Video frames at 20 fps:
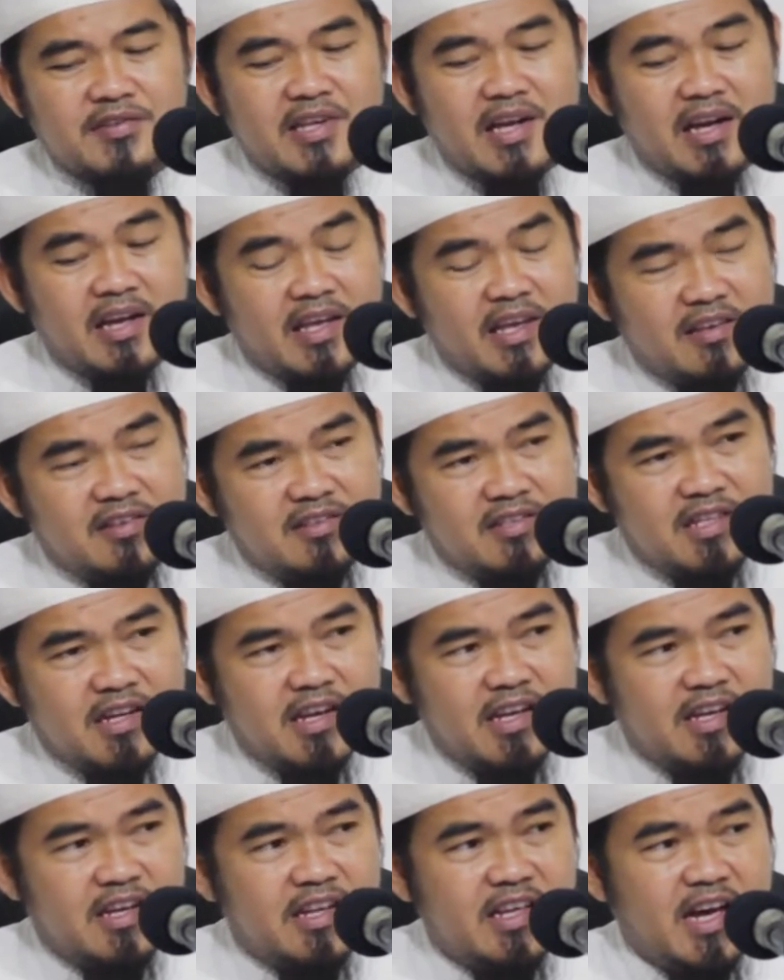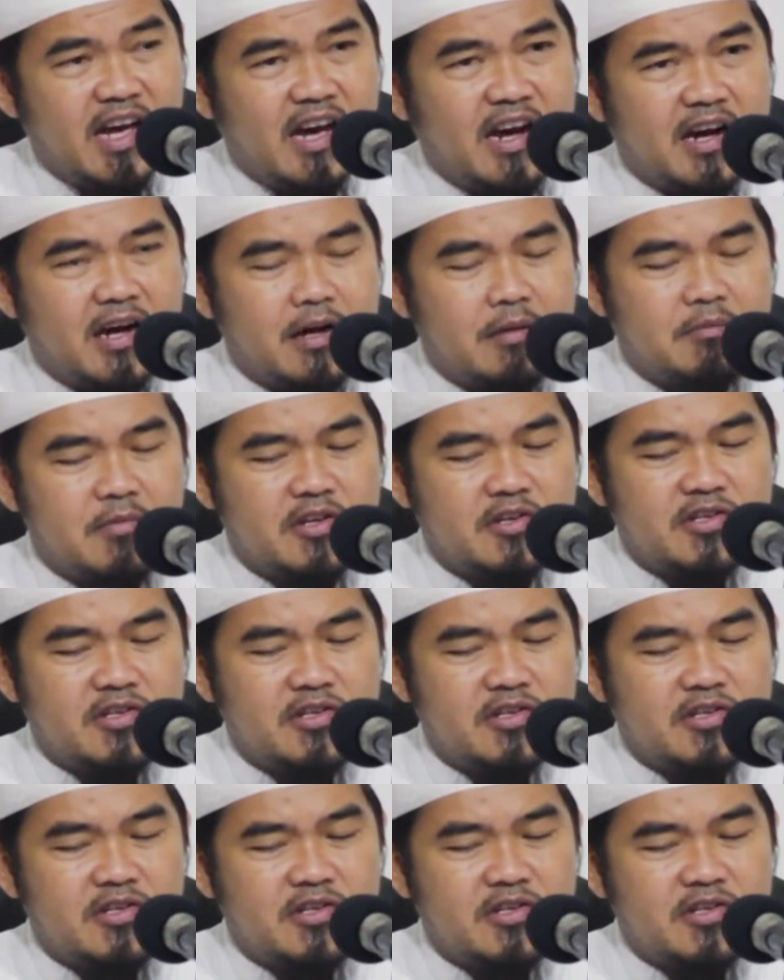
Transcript: sang istri dia akan